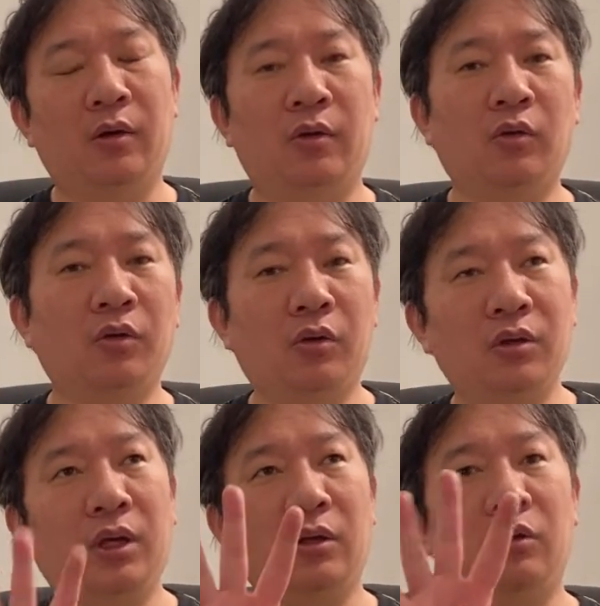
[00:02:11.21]
この
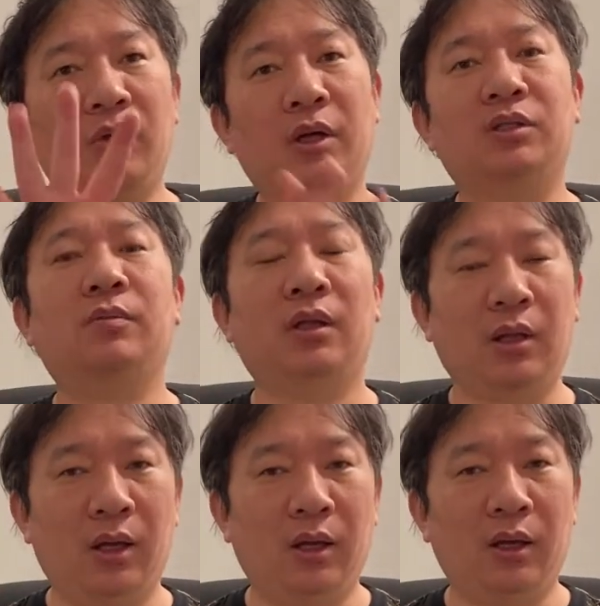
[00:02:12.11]
4県のみは全
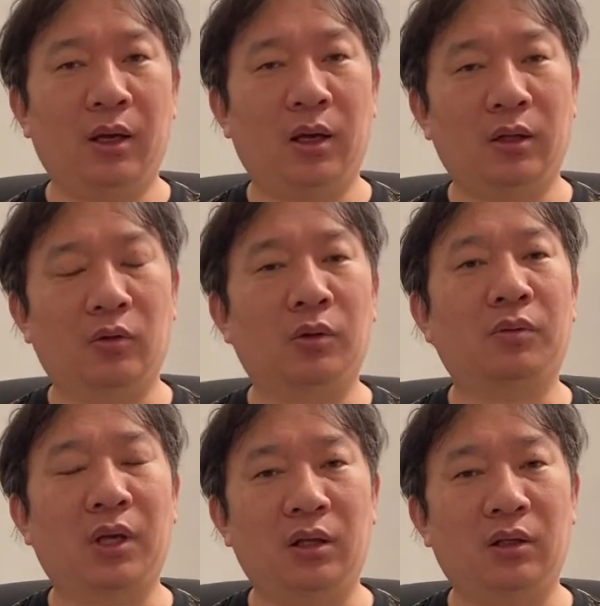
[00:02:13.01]
てえ都道
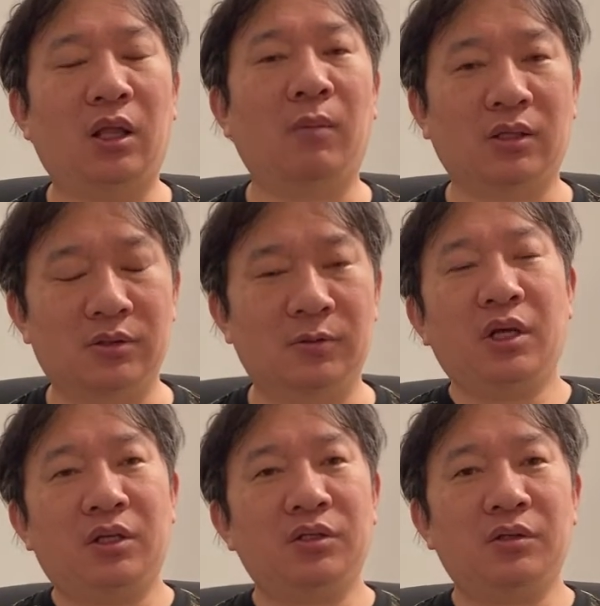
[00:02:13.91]
府県行ってます。
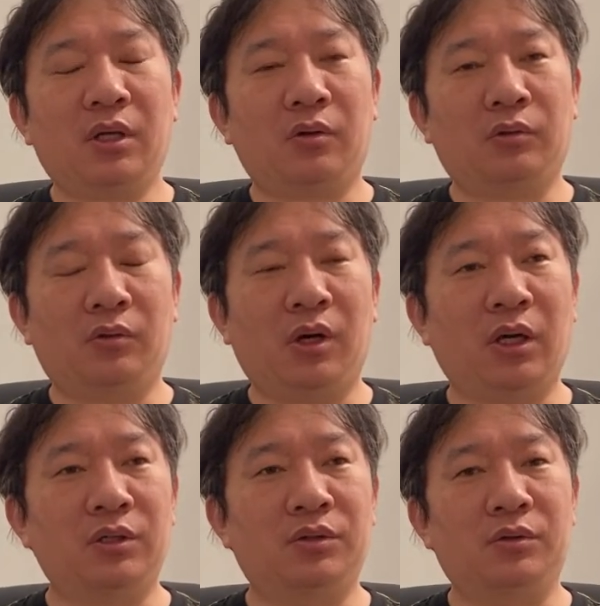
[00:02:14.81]
気づいたことをお
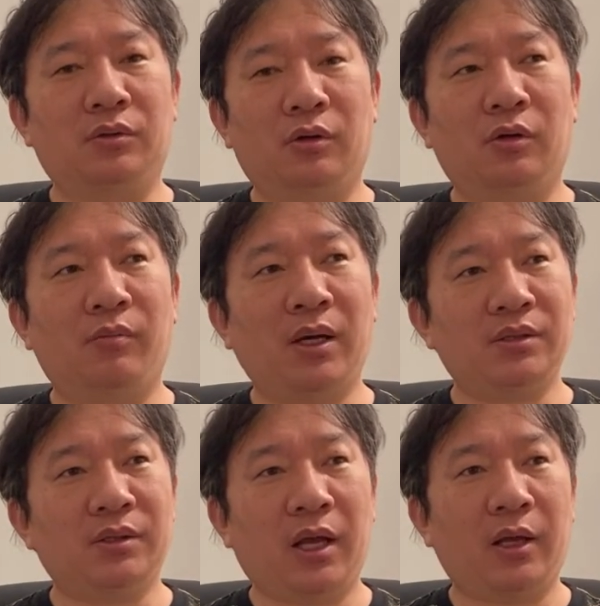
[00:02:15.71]
話しすると、ま
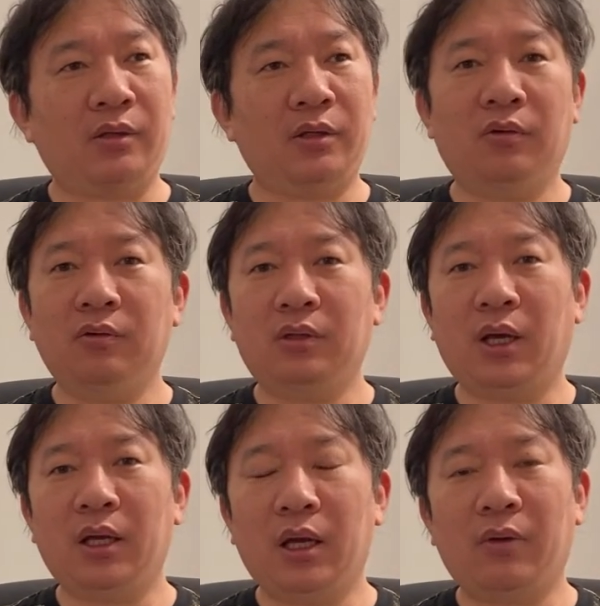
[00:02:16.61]
ずね、日本
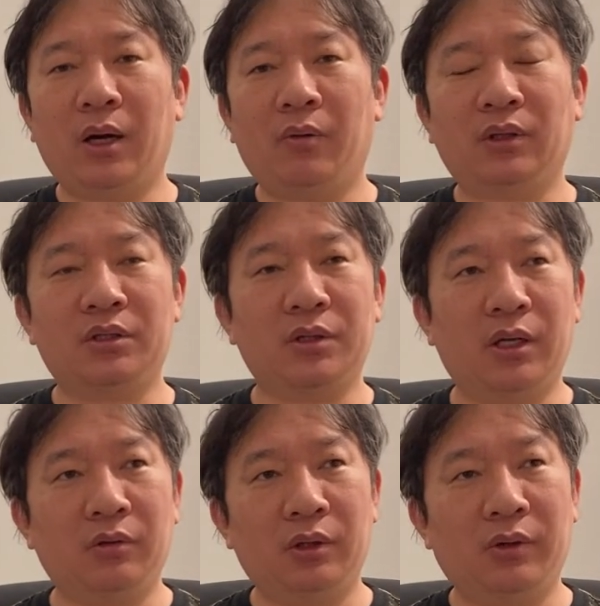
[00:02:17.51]
海側、私は
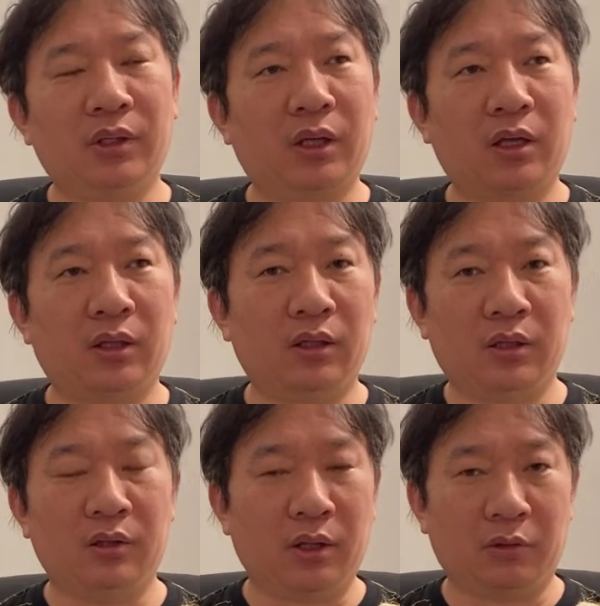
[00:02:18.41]
あの岩手県なんで、
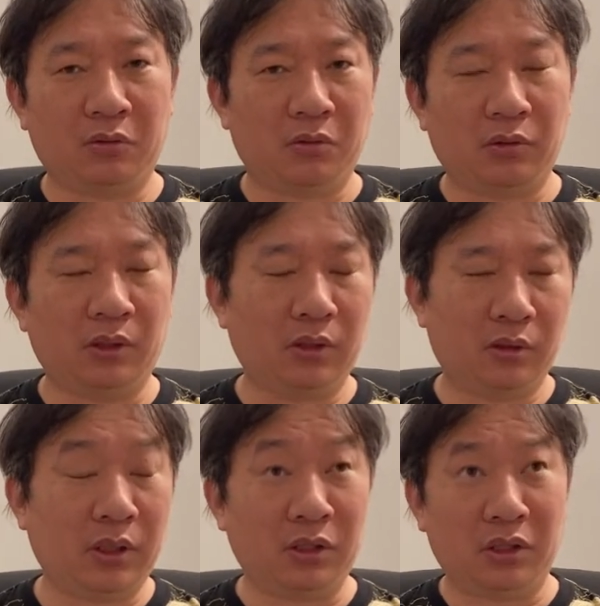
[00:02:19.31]
あの、
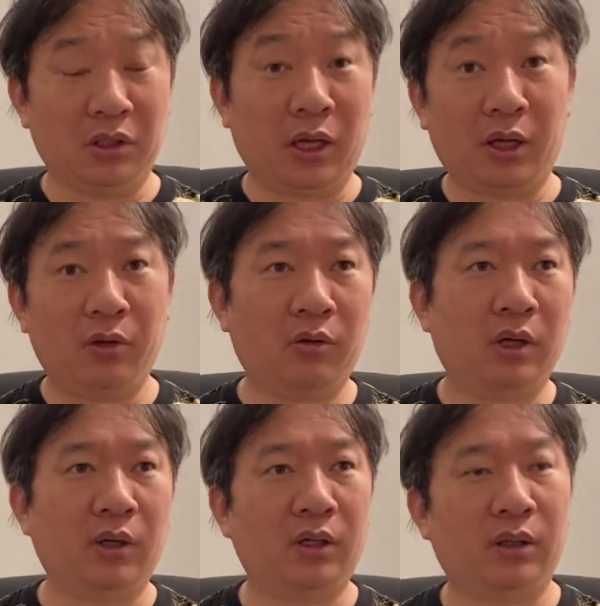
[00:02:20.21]
何、太平洋
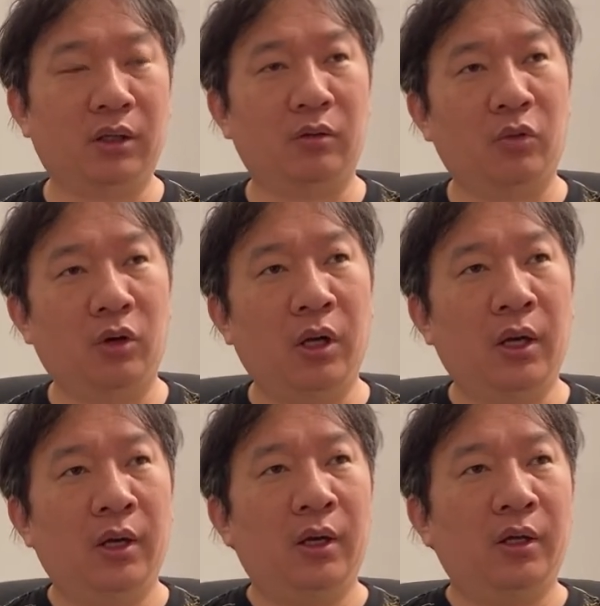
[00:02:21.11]
側なんだけども、
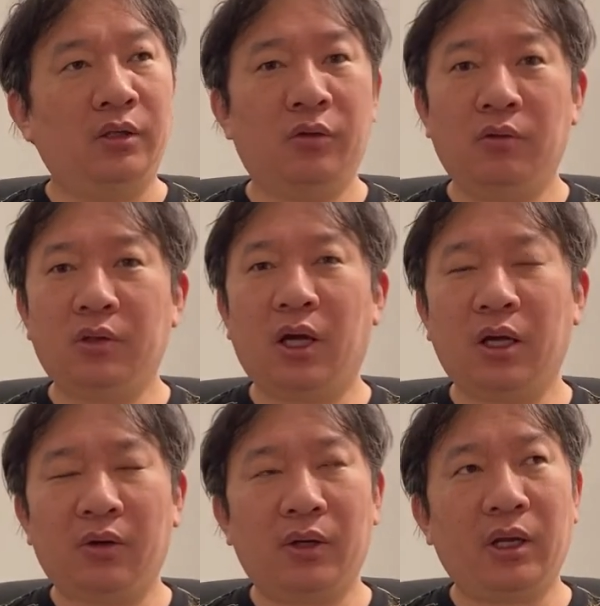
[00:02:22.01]
日本海
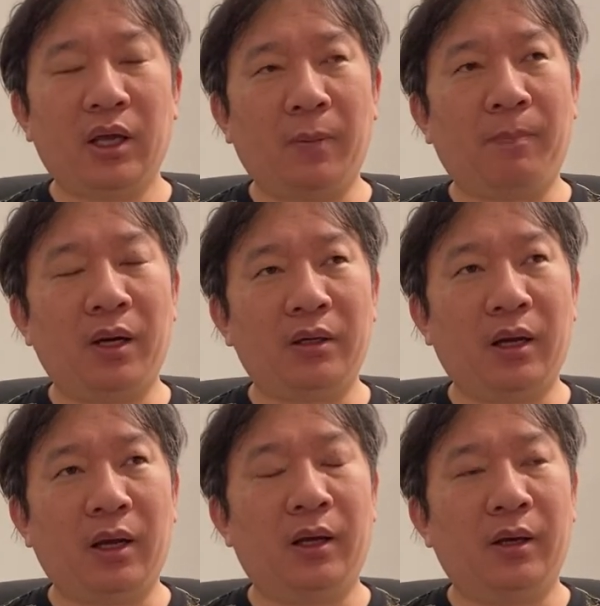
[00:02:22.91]
側はね、やっぱり
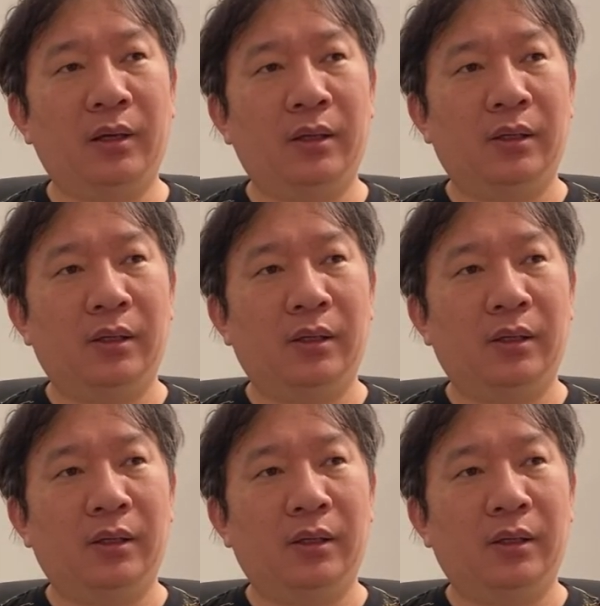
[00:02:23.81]
ね、